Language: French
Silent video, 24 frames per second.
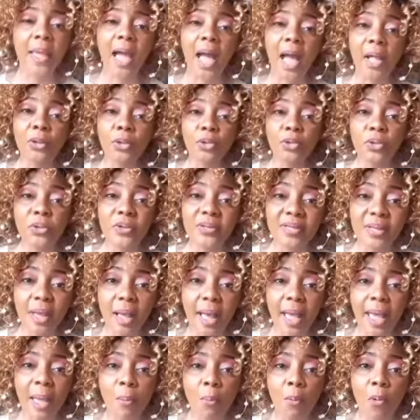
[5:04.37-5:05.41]
en
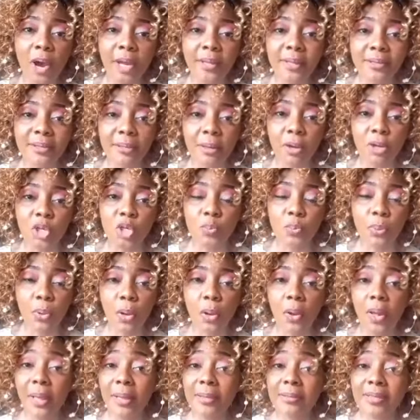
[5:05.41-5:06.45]
utilisant un moyen de
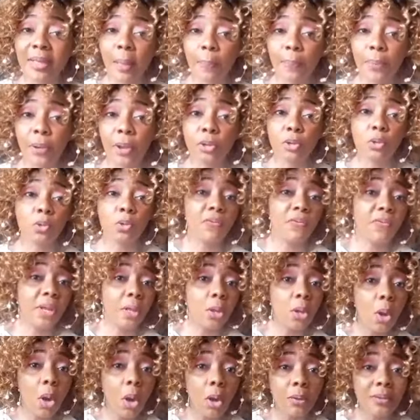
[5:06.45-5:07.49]
transport. Ça peut être le
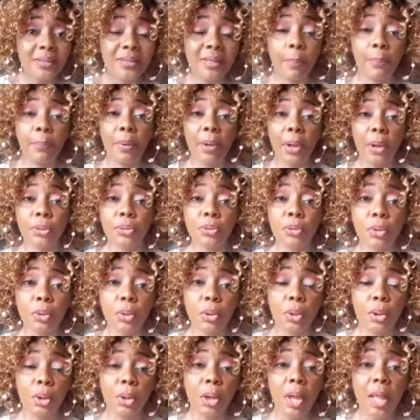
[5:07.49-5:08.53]
vélo, ça peut être
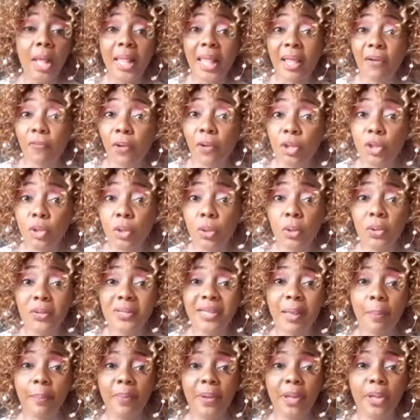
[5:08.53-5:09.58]
euh, la voiture,
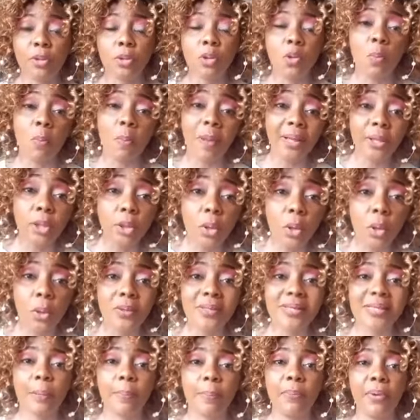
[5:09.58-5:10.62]
ça peut être le
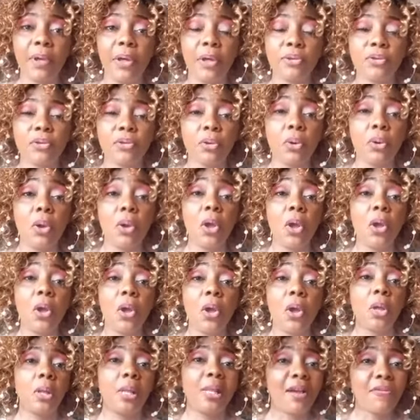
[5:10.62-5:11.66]
bateau, ça peut être
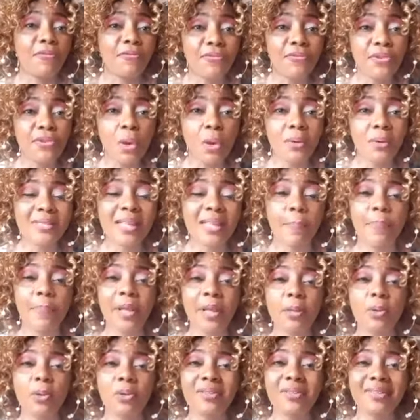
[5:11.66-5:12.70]
l'avion,
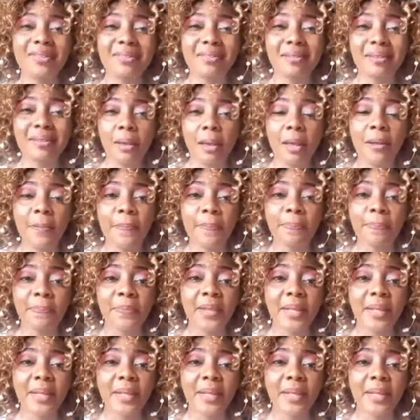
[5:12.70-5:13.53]
ça peut être le train.